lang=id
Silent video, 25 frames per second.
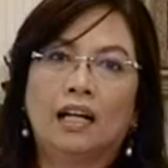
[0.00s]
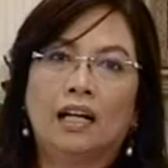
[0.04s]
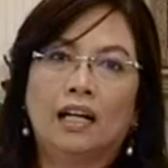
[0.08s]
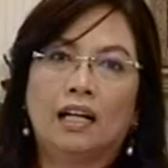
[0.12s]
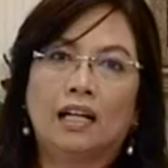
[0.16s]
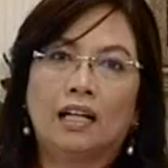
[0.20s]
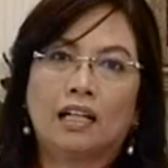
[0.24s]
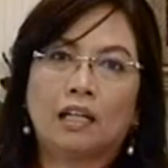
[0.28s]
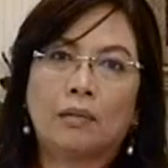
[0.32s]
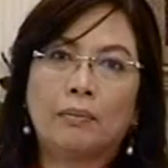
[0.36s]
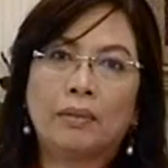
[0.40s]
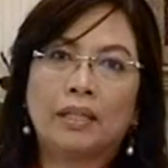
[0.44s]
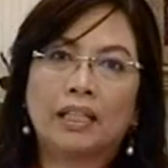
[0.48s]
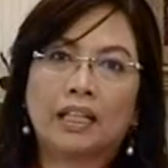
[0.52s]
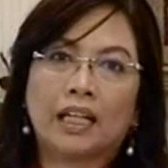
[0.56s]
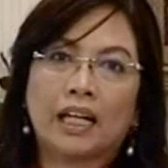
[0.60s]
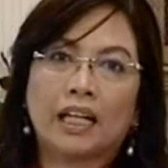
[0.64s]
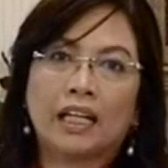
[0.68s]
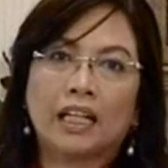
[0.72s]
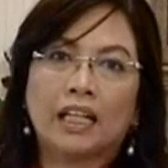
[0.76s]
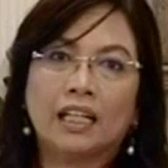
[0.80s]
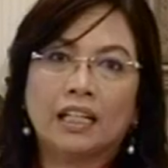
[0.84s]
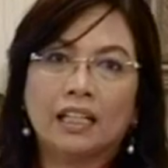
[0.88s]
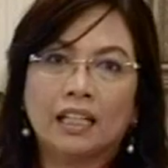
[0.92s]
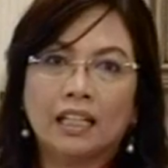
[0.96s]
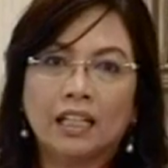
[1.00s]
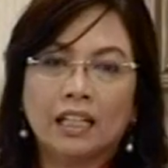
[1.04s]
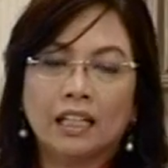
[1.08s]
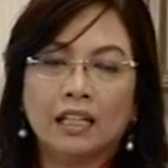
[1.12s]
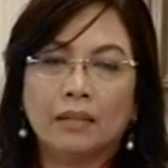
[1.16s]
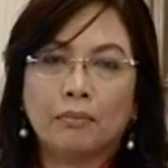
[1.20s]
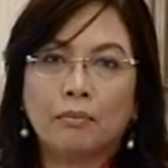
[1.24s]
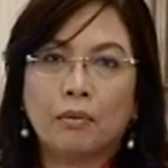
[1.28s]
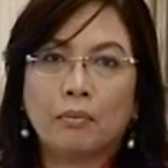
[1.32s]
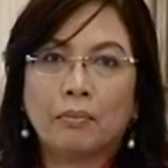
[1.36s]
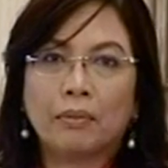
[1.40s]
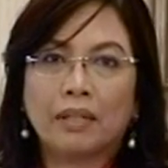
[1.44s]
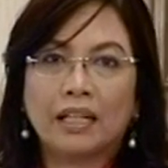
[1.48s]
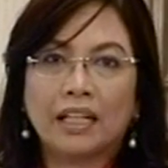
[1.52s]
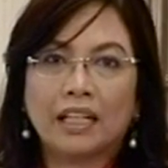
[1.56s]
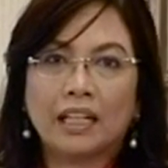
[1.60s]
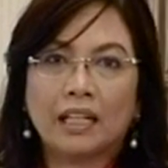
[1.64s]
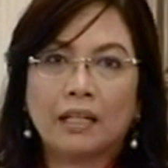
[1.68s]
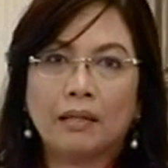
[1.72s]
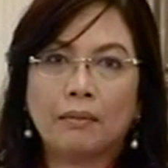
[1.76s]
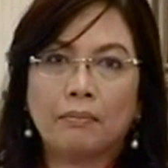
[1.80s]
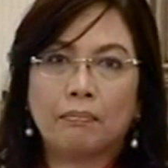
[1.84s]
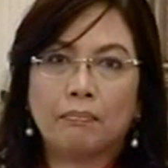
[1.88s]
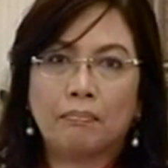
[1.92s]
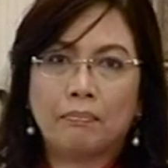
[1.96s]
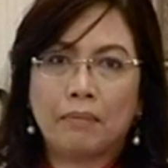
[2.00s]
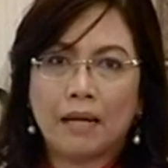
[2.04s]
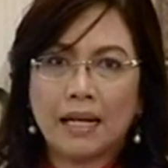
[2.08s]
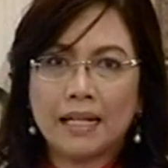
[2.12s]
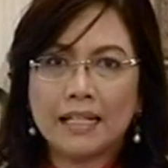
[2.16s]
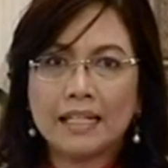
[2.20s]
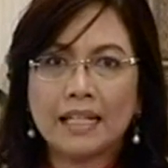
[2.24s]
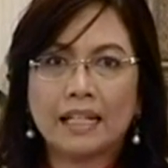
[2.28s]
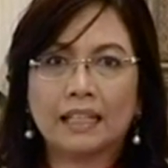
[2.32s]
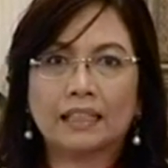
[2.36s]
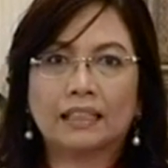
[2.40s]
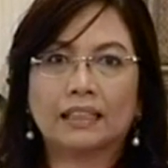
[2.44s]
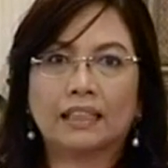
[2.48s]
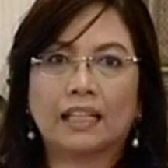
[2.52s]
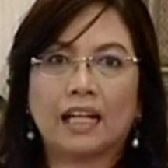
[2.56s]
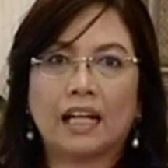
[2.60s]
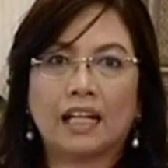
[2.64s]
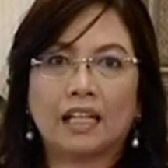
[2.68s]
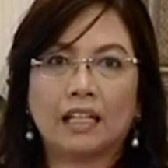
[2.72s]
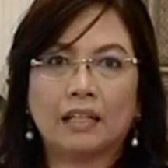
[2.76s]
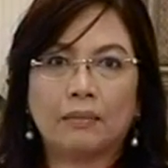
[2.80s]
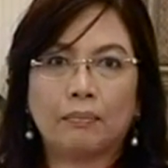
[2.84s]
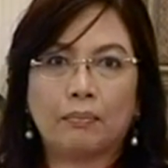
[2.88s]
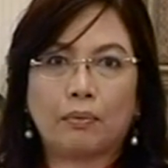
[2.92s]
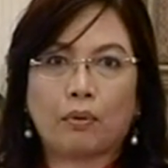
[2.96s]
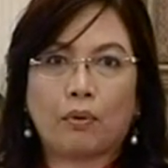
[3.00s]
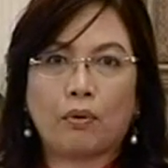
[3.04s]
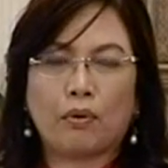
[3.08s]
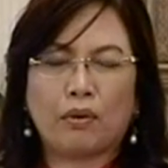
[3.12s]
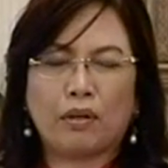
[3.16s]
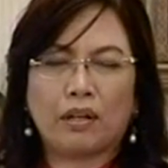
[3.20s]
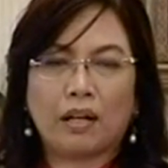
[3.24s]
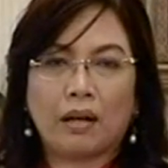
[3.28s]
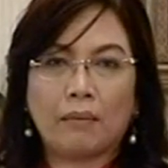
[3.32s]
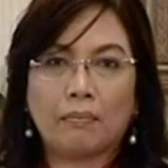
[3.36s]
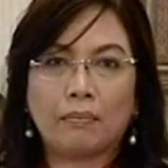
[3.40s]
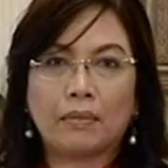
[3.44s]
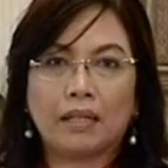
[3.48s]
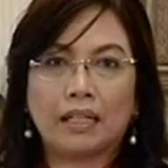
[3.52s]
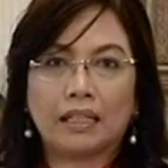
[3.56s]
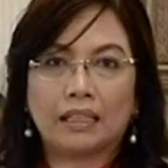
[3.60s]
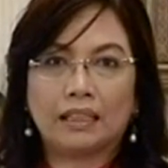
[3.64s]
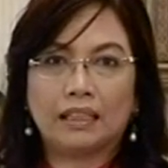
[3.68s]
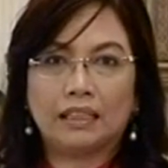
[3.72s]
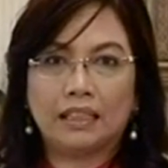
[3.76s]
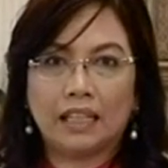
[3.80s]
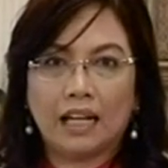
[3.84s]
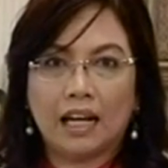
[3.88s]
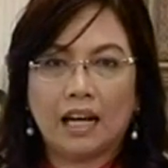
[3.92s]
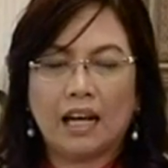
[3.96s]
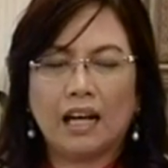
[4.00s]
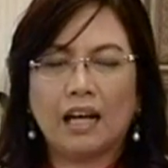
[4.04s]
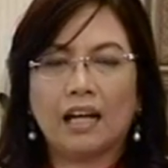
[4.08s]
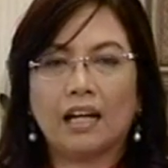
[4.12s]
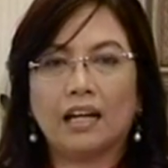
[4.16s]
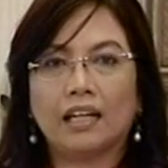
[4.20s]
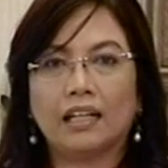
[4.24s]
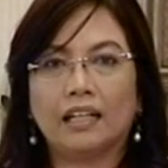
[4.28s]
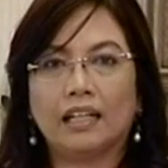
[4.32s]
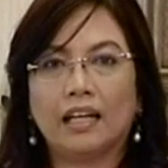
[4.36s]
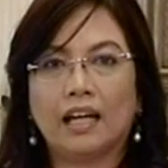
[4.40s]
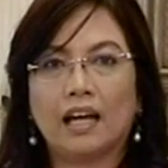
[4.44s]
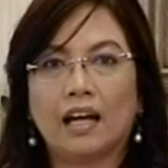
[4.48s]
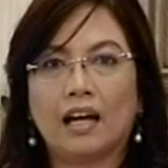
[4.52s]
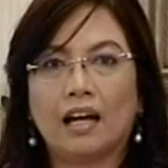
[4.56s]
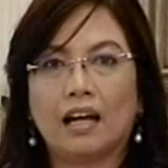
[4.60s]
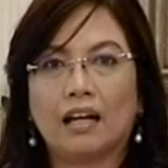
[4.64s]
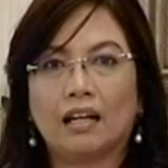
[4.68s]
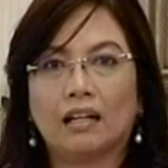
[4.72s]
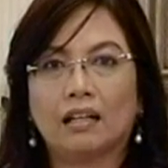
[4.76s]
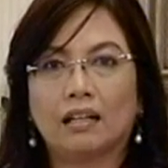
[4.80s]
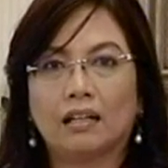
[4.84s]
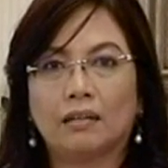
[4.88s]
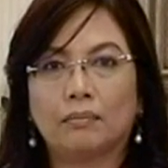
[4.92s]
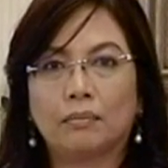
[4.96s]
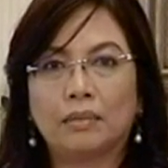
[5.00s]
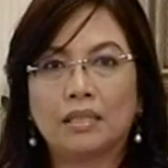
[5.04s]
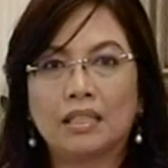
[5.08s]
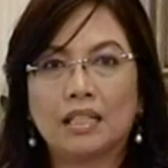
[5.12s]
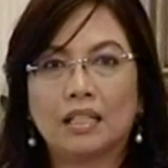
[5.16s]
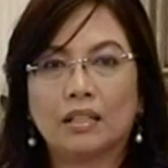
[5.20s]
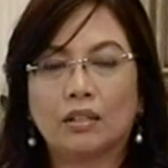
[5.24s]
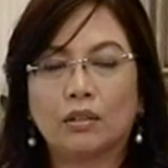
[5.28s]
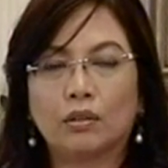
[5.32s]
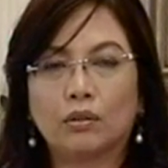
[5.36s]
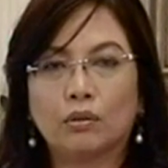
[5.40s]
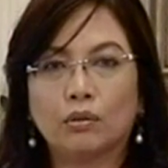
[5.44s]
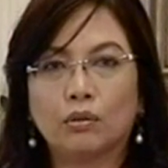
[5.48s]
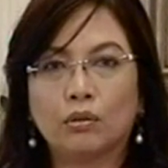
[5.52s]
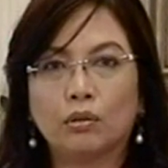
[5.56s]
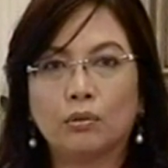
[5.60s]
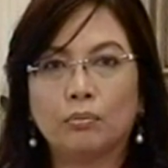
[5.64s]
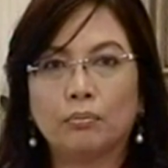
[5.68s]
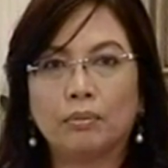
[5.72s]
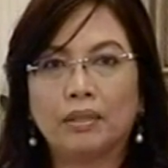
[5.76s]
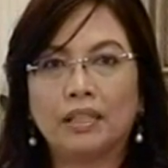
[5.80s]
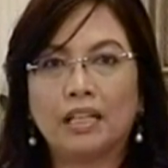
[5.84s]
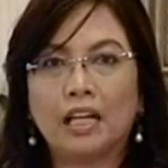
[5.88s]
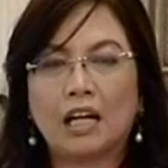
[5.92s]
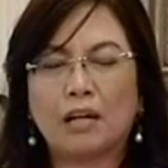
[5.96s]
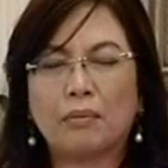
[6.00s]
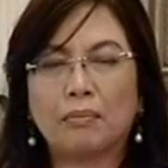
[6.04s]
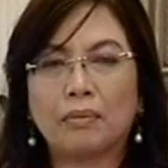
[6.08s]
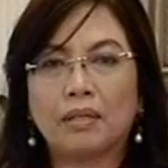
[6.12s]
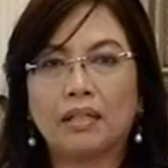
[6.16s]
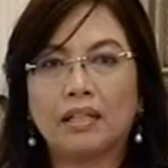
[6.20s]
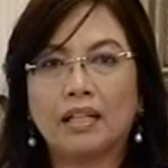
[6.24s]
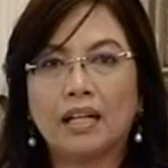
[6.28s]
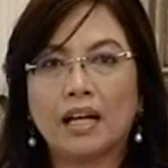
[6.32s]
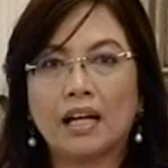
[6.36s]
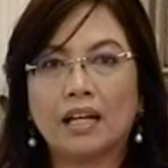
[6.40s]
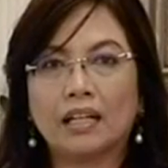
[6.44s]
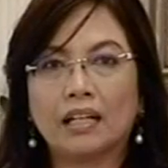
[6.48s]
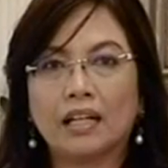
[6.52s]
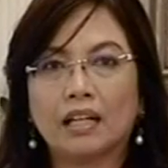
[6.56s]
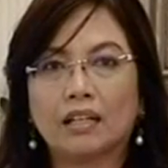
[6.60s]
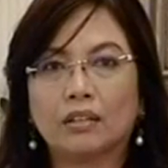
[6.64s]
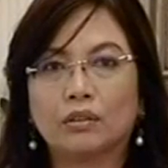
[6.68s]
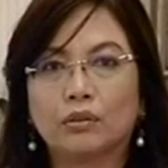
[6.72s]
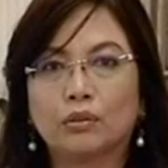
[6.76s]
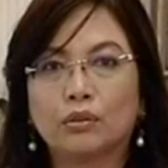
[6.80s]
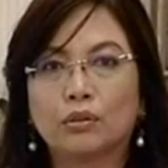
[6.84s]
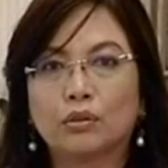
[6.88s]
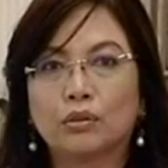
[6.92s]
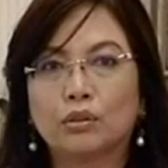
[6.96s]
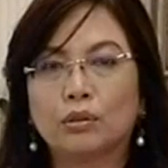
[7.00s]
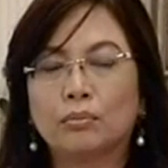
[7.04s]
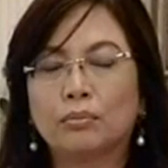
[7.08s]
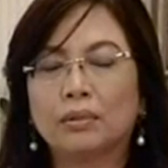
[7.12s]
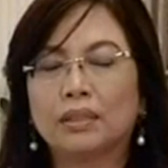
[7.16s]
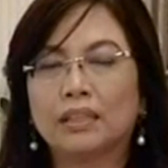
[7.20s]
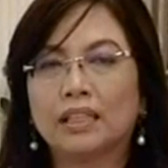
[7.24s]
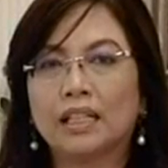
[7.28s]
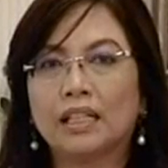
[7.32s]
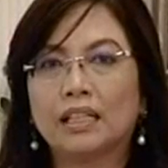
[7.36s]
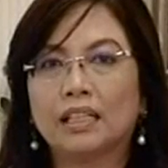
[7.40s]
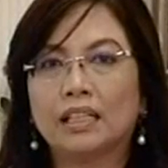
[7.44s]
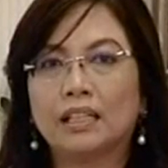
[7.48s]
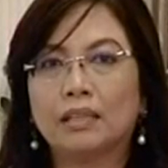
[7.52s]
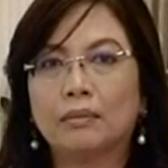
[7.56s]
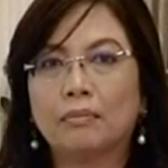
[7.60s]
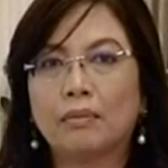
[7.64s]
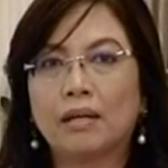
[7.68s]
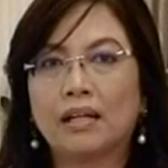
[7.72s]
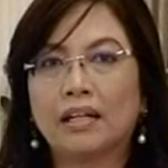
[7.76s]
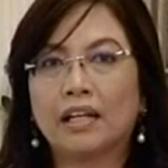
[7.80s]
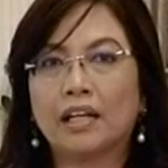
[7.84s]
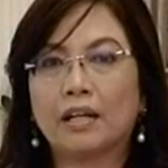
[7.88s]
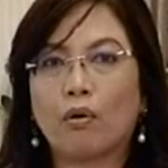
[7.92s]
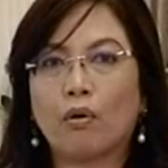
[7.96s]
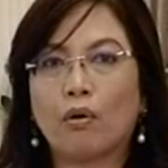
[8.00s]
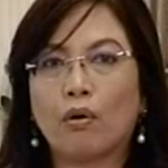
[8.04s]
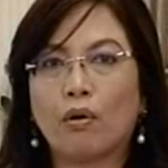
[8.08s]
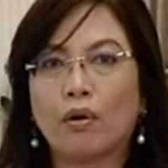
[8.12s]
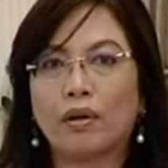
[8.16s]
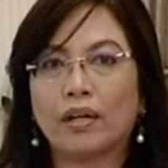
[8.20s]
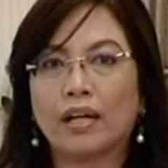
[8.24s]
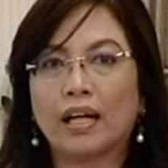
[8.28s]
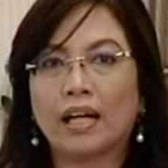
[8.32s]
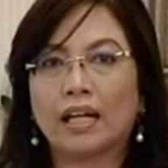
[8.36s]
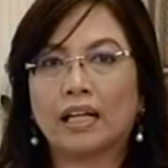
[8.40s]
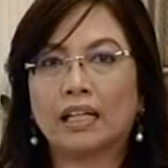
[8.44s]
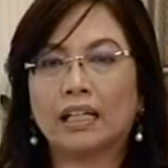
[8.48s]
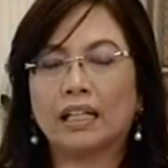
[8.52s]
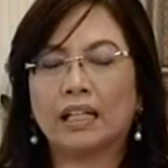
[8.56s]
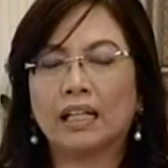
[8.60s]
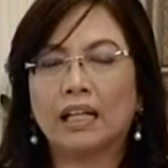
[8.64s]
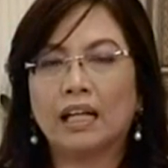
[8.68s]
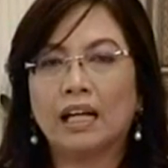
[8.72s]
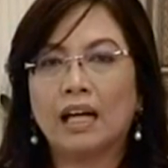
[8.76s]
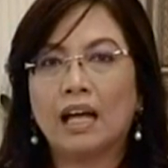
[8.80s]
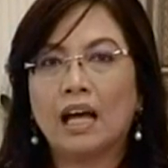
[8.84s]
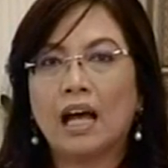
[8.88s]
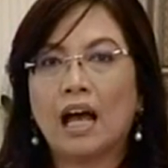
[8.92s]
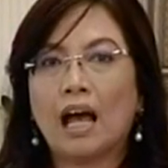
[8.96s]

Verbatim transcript: Eh, kementerian ini memiliki banyak sekali program kerja yang menyentuh bidang-bidang yang justru menjadi bagian kok dari